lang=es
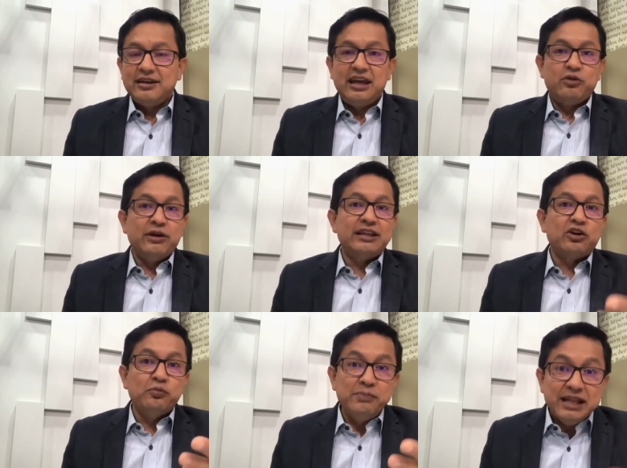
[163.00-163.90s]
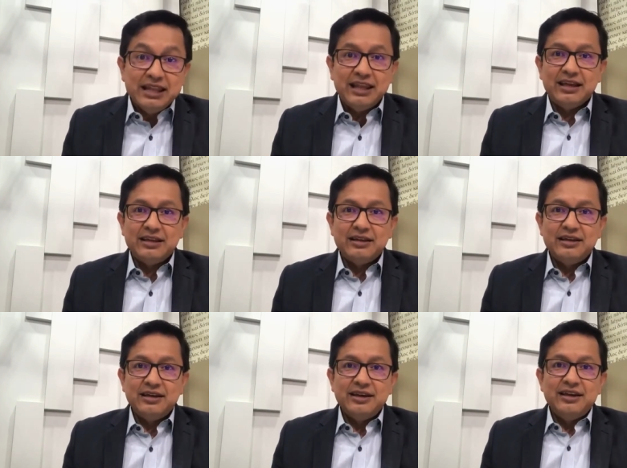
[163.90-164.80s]
Encuentra humilde
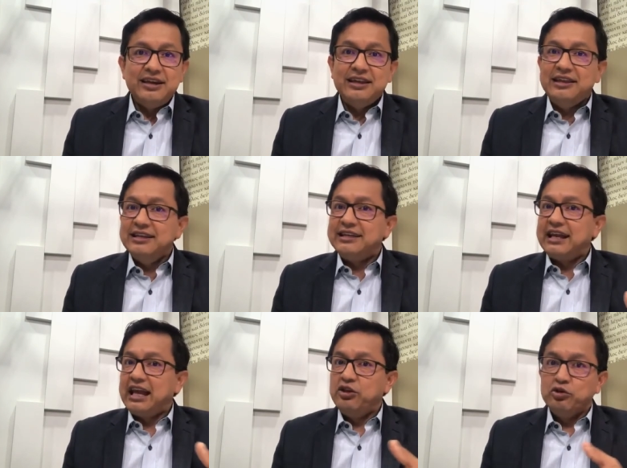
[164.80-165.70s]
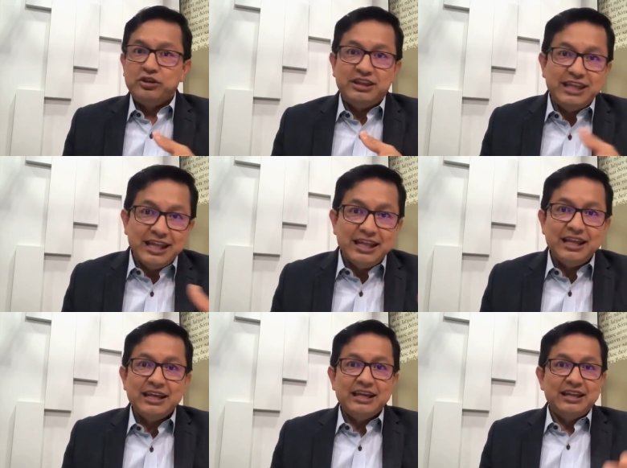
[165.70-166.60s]
y dice que no
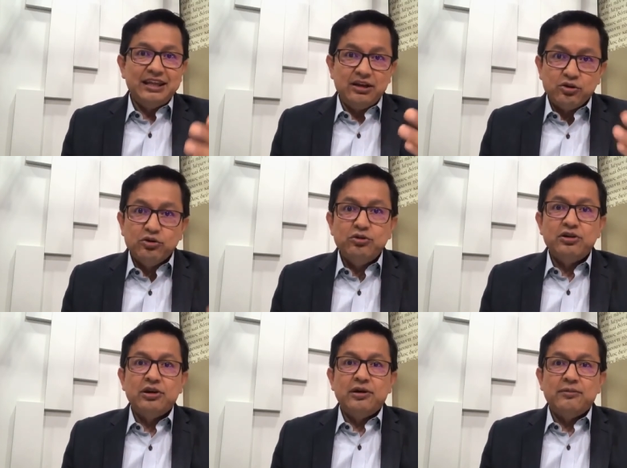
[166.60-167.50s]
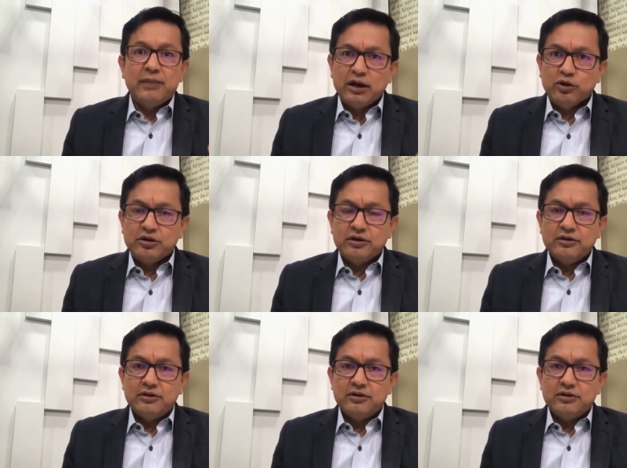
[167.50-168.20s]
tiene ningún valor.